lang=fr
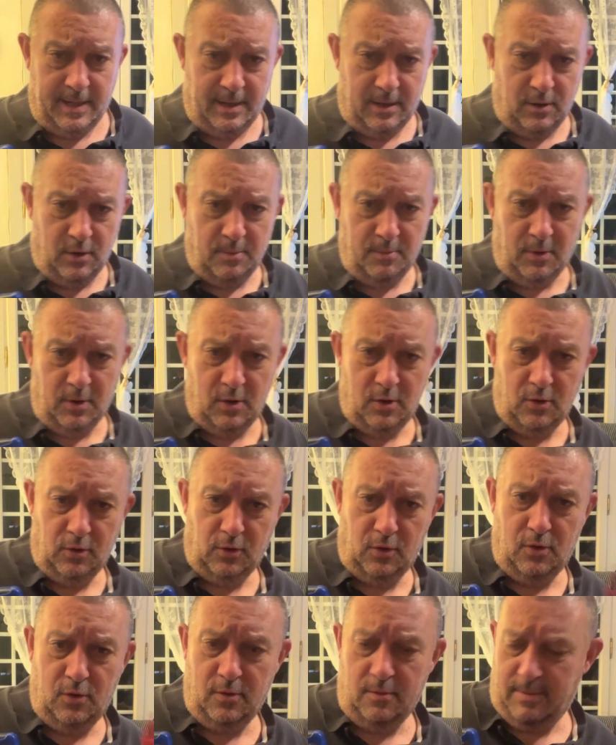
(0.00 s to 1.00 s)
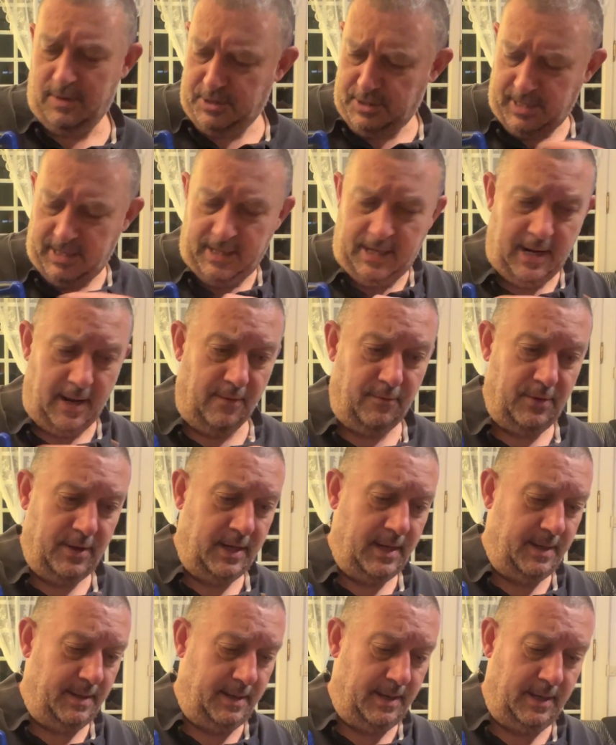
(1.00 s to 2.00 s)
Le, le, machin est là, vous
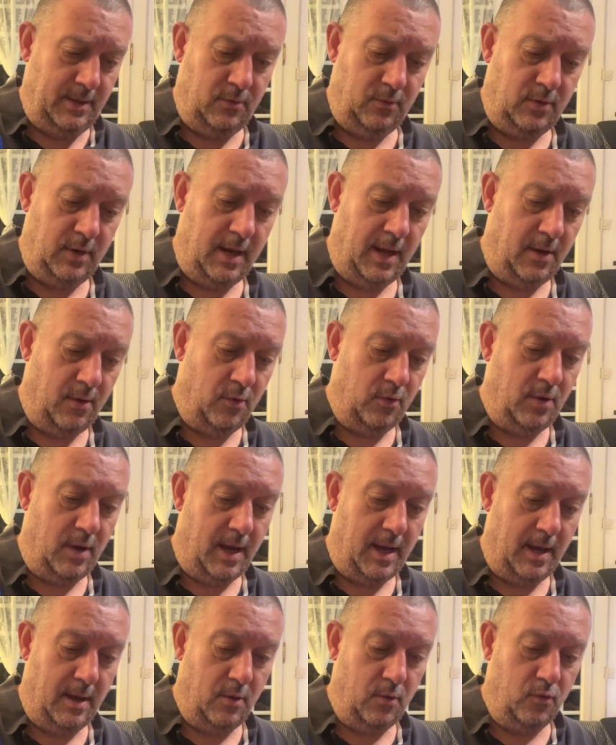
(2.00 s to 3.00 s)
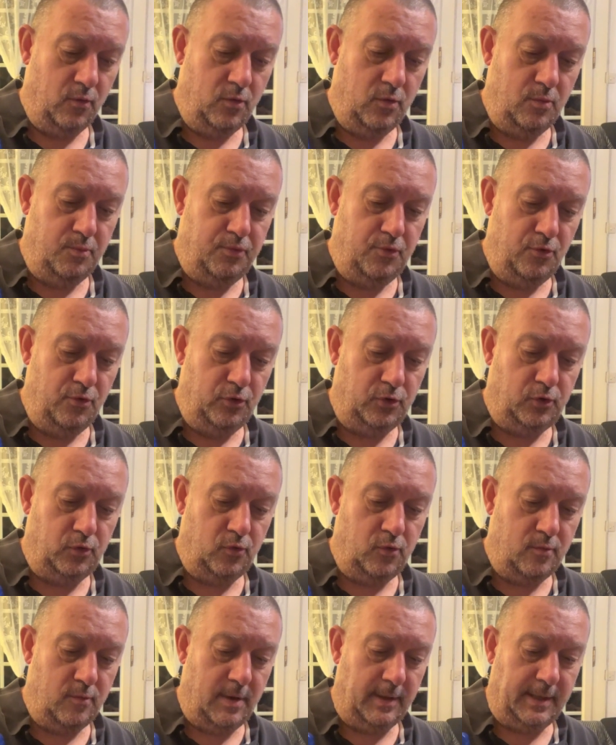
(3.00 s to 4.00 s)
voyez Et donc là, on aura ou plus
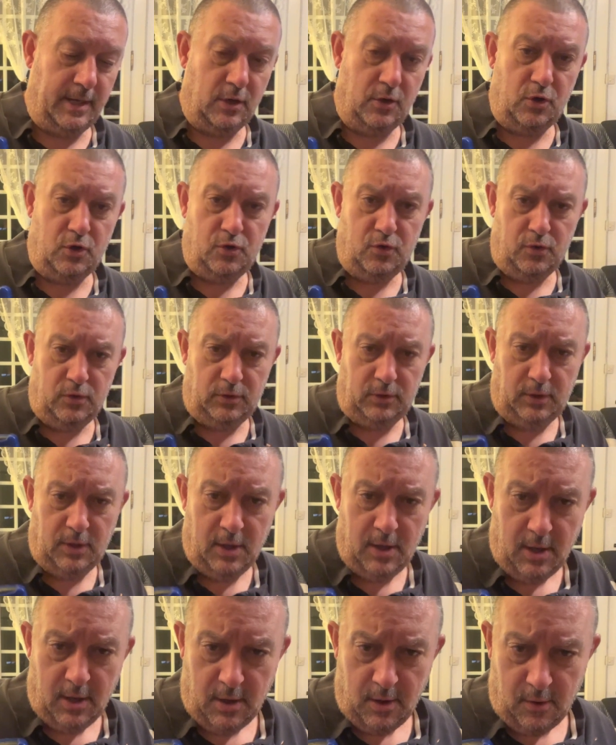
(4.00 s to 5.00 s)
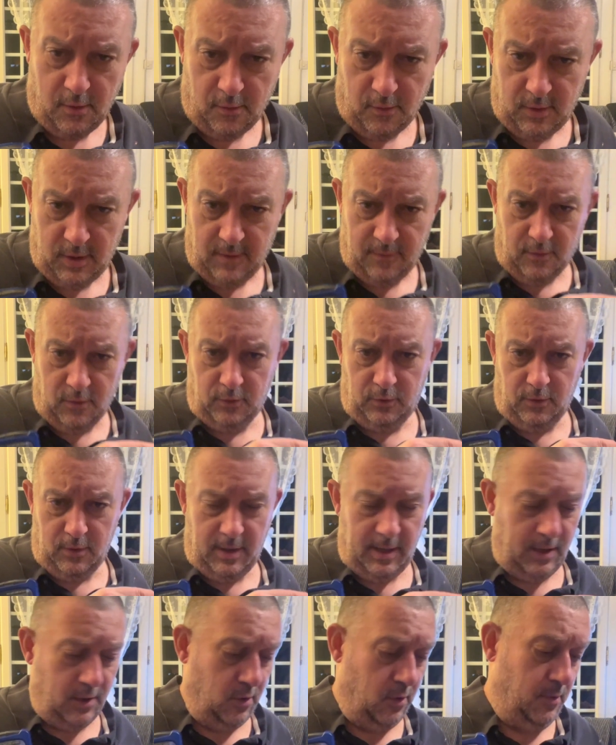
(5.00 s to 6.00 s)
ou moins quelque chose au niveau de
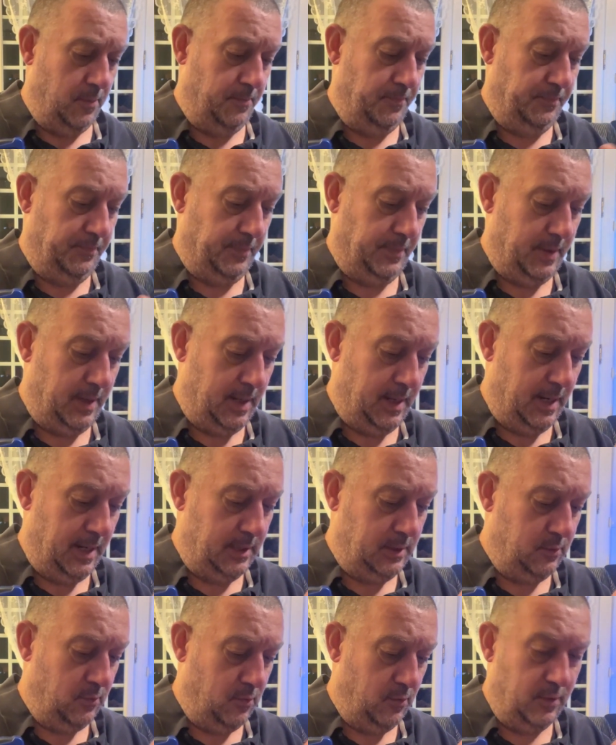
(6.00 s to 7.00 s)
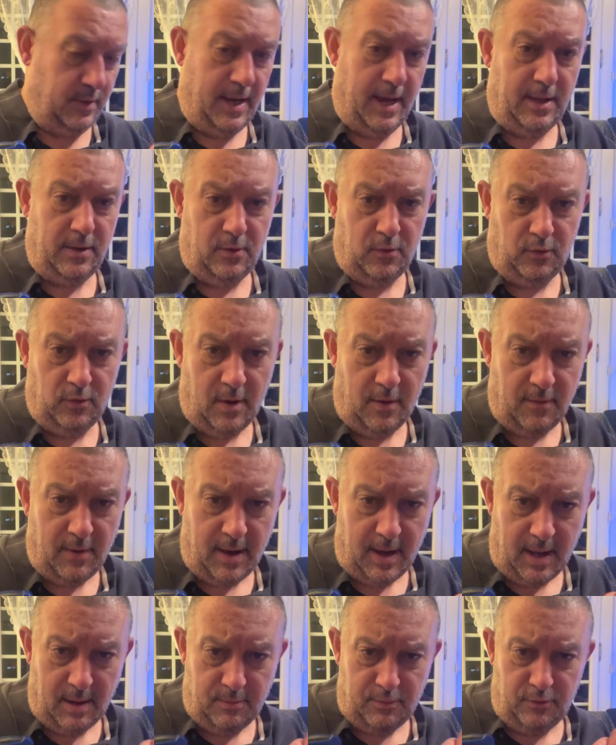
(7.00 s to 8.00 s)
l'écran. Et là, si on regarde, on doit
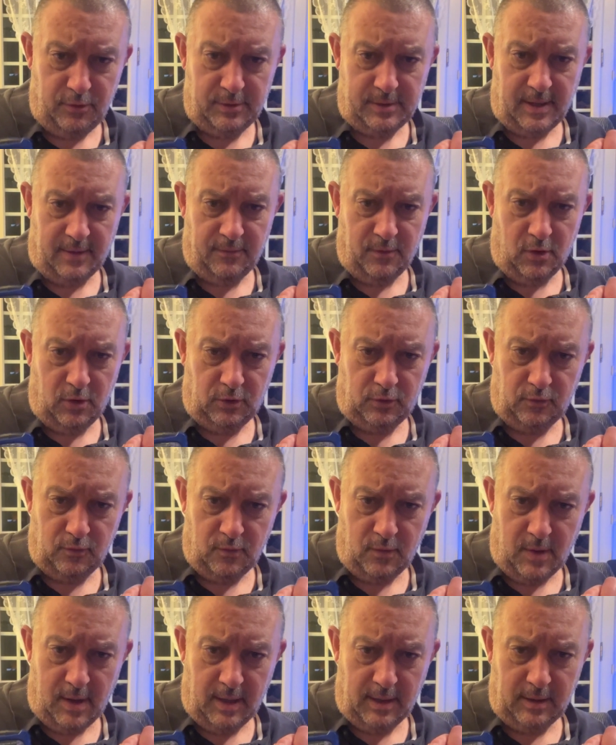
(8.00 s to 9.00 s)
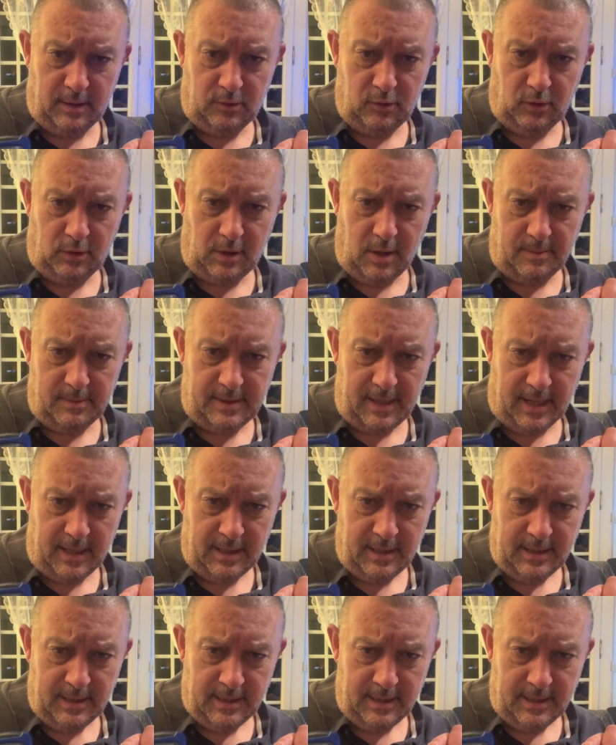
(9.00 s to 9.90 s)
avoir un plus un volt ou un truc comme ça.